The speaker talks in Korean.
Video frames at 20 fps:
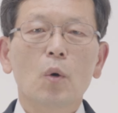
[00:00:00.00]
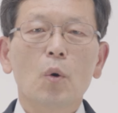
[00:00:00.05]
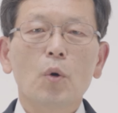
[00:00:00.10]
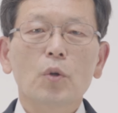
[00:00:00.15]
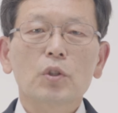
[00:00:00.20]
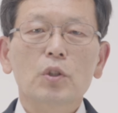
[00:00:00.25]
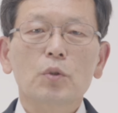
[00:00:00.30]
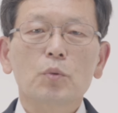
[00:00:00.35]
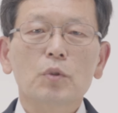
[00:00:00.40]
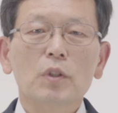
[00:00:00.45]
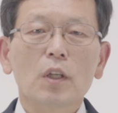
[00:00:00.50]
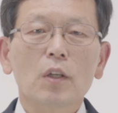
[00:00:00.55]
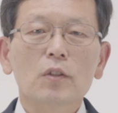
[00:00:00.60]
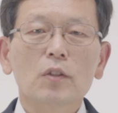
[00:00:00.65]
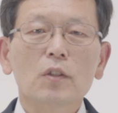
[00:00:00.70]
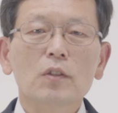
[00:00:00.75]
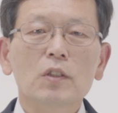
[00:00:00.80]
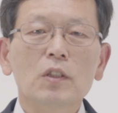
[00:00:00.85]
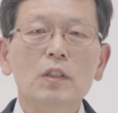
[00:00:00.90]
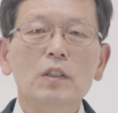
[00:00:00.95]
혹시 우리가
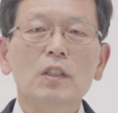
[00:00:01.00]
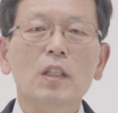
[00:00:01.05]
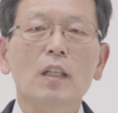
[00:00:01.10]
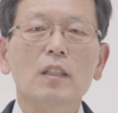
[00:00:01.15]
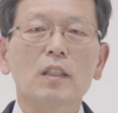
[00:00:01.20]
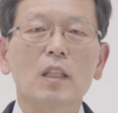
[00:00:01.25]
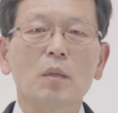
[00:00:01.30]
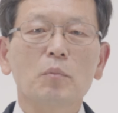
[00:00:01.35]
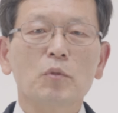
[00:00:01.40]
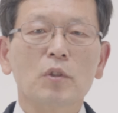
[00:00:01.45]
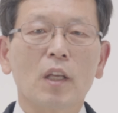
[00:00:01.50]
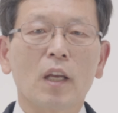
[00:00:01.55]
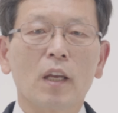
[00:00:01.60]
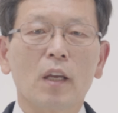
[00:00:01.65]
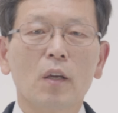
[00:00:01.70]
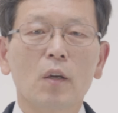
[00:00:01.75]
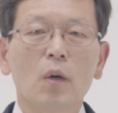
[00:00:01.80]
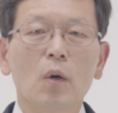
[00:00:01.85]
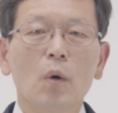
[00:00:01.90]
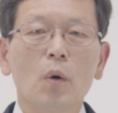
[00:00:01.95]
어떤 직책
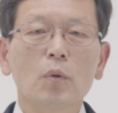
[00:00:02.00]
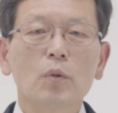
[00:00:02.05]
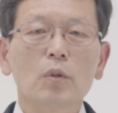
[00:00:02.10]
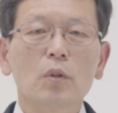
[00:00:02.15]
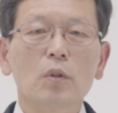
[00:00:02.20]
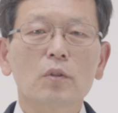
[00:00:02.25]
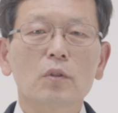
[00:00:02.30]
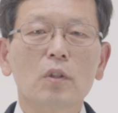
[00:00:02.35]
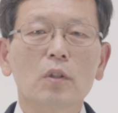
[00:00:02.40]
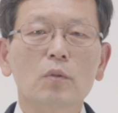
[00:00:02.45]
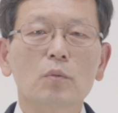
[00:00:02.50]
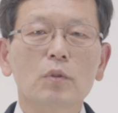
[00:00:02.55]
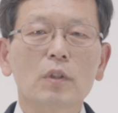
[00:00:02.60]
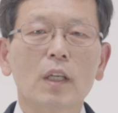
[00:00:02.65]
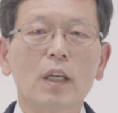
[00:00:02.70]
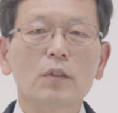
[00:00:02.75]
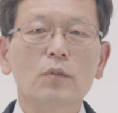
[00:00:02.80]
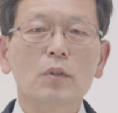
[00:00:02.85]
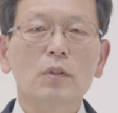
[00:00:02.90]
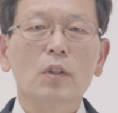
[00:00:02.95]
때문에 혹은 어떤 우리
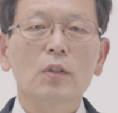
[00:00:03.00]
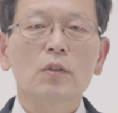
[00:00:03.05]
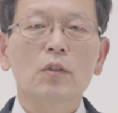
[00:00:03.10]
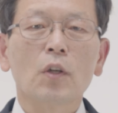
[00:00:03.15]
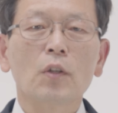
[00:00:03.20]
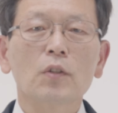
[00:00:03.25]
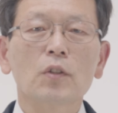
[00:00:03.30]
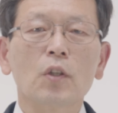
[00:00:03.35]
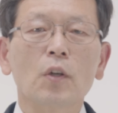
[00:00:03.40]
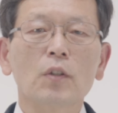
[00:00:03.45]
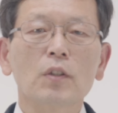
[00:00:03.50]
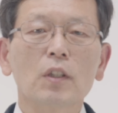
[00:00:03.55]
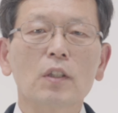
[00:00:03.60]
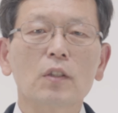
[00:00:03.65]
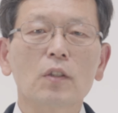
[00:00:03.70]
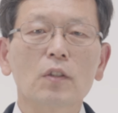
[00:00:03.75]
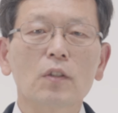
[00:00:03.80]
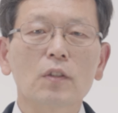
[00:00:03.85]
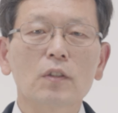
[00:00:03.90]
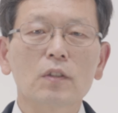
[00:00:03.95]
가지고
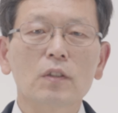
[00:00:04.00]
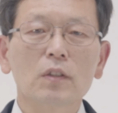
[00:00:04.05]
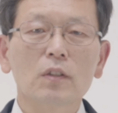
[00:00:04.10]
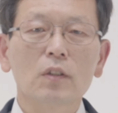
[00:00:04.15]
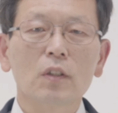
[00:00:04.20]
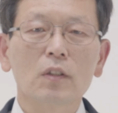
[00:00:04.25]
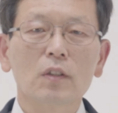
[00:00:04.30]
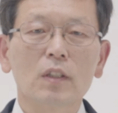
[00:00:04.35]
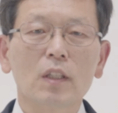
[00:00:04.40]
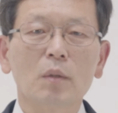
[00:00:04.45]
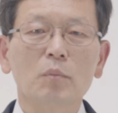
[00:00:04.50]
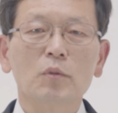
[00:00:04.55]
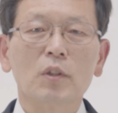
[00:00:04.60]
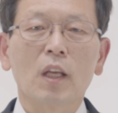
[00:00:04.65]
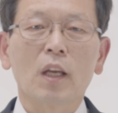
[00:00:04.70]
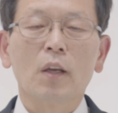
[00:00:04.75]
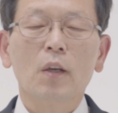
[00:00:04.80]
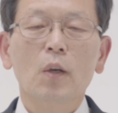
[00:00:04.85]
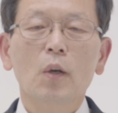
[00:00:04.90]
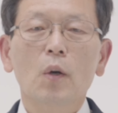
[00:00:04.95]
경제적인 것
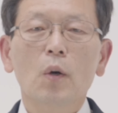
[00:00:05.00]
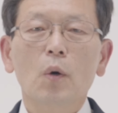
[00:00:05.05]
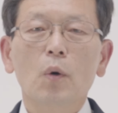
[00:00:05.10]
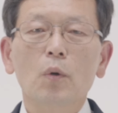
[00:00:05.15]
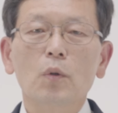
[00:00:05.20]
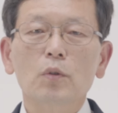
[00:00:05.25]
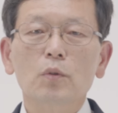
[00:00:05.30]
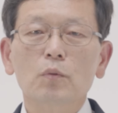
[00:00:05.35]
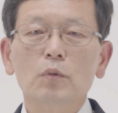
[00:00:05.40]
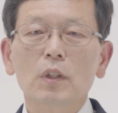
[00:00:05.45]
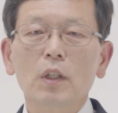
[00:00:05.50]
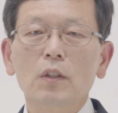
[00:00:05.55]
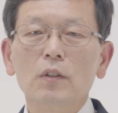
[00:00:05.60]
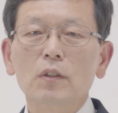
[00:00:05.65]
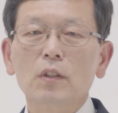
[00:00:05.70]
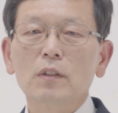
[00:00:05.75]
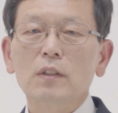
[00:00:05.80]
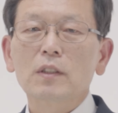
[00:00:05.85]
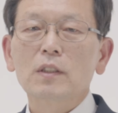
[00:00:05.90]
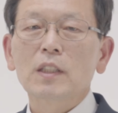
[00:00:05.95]
때문에 혹은 우리의
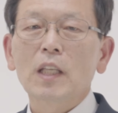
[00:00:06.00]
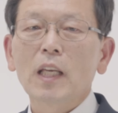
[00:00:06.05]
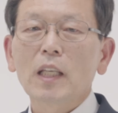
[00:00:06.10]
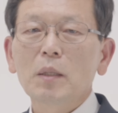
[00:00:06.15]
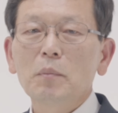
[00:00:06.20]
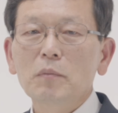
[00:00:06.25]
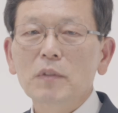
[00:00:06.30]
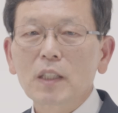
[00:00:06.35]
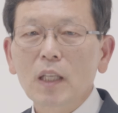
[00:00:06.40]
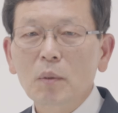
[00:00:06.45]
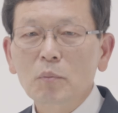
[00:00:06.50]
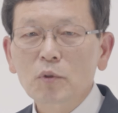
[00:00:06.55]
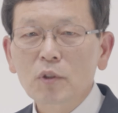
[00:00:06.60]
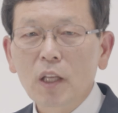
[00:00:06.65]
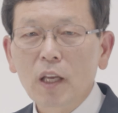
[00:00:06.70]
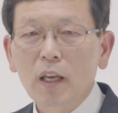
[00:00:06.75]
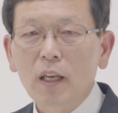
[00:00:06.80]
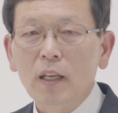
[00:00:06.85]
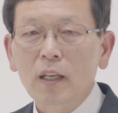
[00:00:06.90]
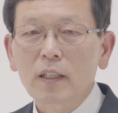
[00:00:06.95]
어떤 책임
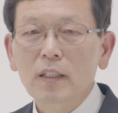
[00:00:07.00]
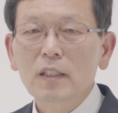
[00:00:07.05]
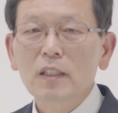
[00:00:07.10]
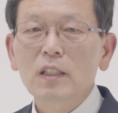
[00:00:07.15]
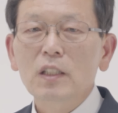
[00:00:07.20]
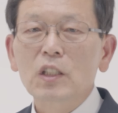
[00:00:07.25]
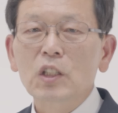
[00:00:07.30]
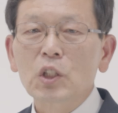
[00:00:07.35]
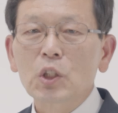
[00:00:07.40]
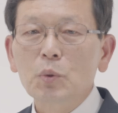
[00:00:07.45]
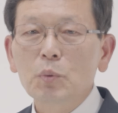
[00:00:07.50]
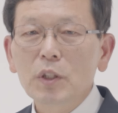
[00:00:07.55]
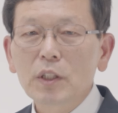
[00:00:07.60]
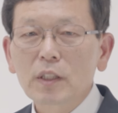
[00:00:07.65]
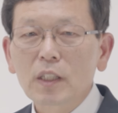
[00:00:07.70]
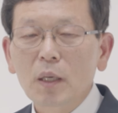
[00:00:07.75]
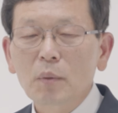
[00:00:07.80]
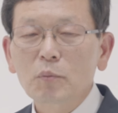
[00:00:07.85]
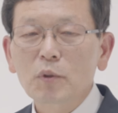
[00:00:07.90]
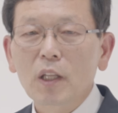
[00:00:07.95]
때문에
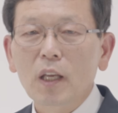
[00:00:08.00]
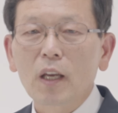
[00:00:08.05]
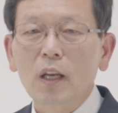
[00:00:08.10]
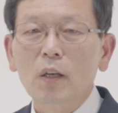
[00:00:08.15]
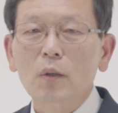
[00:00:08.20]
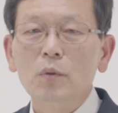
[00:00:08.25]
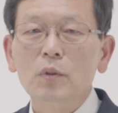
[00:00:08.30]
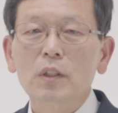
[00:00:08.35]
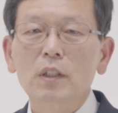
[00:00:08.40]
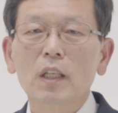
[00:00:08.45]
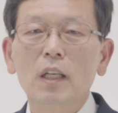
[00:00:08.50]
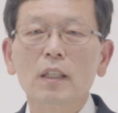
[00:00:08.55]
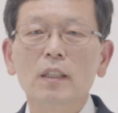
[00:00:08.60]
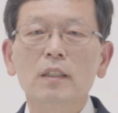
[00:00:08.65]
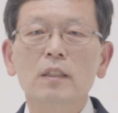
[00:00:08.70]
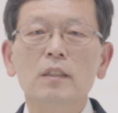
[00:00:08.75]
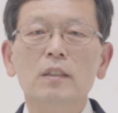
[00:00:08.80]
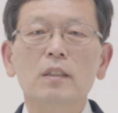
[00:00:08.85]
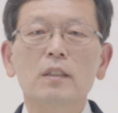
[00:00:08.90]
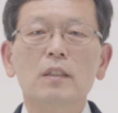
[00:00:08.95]
지위 때문에
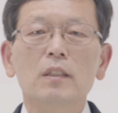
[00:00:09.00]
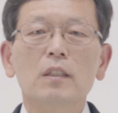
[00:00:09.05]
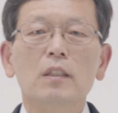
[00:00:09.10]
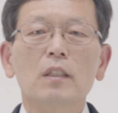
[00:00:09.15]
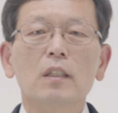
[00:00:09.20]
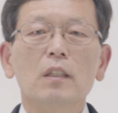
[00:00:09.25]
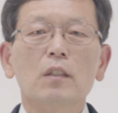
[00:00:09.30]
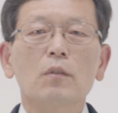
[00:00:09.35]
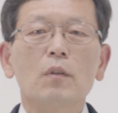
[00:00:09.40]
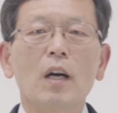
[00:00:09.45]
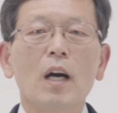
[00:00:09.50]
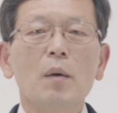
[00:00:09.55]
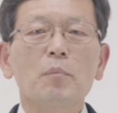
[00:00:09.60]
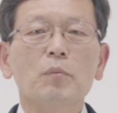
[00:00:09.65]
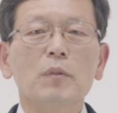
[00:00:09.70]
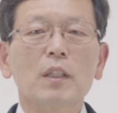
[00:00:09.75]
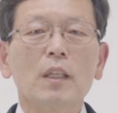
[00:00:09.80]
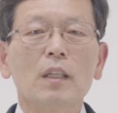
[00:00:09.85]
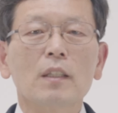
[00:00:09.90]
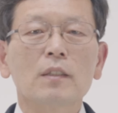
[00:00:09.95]
우리가 그들과
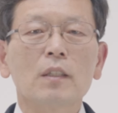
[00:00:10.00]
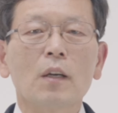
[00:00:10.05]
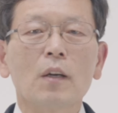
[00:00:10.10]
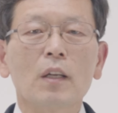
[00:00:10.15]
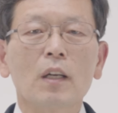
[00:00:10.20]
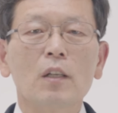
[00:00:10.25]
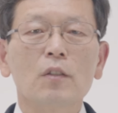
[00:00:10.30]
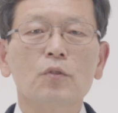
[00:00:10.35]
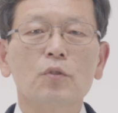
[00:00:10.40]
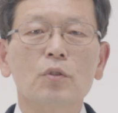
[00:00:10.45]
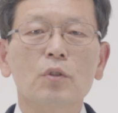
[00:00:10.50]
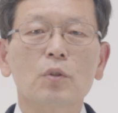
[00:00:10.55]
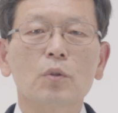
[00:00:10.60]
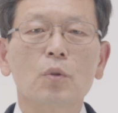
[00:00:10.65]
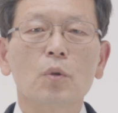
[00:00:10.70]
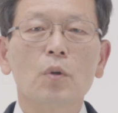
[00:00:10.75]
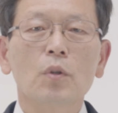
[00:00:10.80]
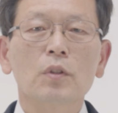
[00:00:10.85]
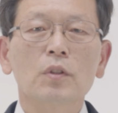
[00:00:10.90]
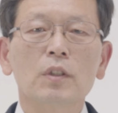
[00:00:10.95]
함께 생활할 수
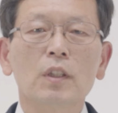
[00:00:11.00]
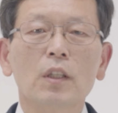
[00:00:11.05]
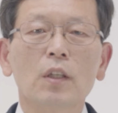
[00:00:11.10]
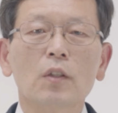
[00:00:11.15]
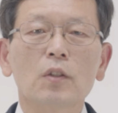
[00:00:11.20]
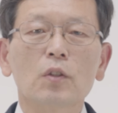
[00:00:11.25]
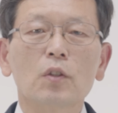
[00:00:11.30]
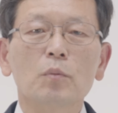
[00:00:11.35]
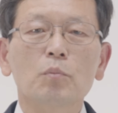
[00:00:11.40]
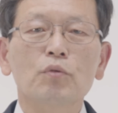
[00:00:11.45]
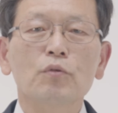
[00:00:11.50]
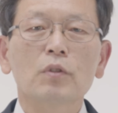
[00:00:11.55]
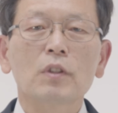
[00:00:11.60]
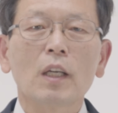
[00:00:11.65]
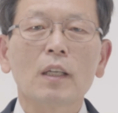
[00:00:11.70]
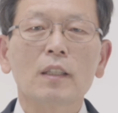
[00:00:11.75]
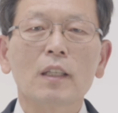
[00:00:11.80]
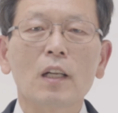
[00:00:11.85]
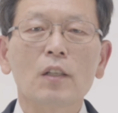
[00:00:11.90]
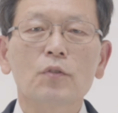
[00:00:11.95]
있고 그들에게 어떤
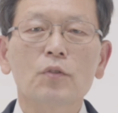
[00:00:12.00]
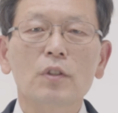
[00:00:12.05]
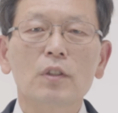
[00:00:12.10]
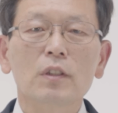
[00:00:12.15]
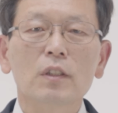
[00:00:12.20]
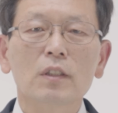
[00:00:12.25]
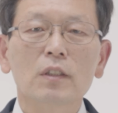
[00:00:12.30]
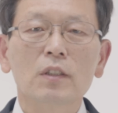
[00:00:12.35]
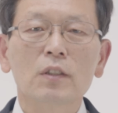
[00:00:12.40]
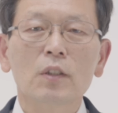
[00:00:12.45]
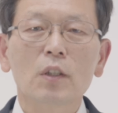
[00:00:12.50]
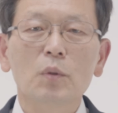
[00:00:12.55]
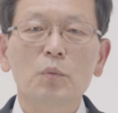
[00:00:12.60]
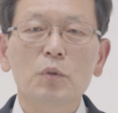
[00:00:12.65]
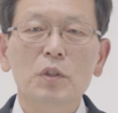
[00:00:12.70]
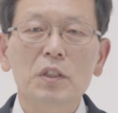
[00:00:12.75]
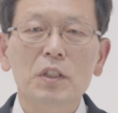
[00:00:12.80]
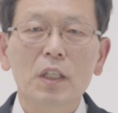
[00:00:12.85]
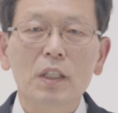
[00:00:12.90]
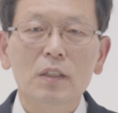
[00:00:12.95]
부탁을 할 수 있는 그런
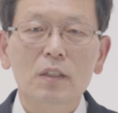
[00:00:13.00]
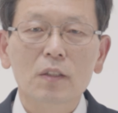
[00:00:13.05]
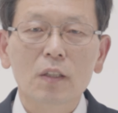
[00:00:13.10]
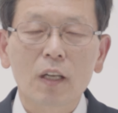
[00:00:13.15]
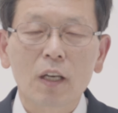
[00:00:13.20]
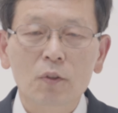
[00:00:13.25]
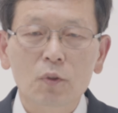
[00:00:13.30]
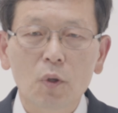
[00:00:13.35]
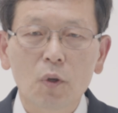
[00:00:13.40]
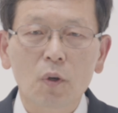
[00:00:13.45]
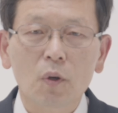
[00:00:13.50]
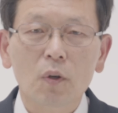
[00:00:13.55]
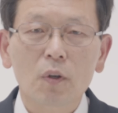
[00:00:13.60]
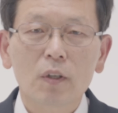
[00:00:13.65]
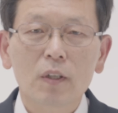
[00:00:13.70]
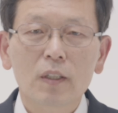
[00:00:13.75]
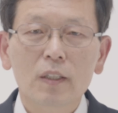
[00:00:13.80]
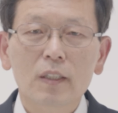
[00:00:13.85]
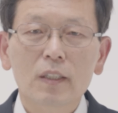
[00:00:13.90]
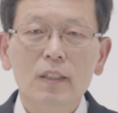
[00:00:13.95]
위치에
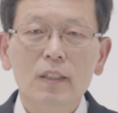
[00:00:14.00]
있더라도